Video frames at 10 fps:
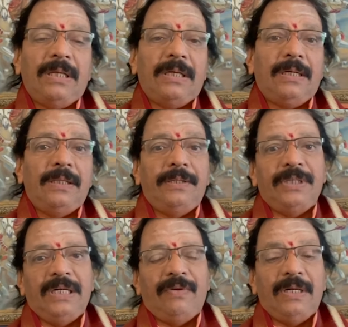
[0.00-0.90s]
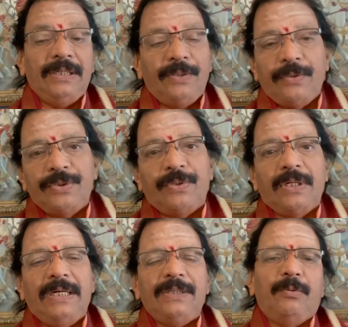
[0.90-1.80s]
ఆరాధన చేయడం వల్ల ఈ రోజు కూడా
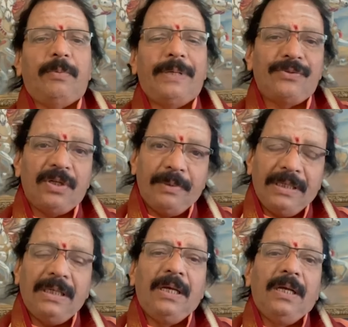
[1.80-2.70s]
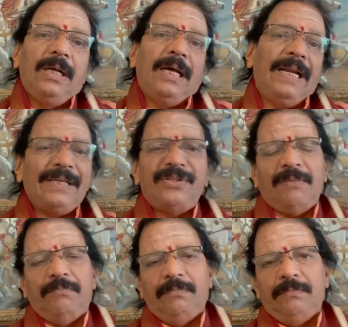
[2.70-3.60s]
అంటే సుబ్రహ్మణ్య స్వామిని అలాగే సేమ్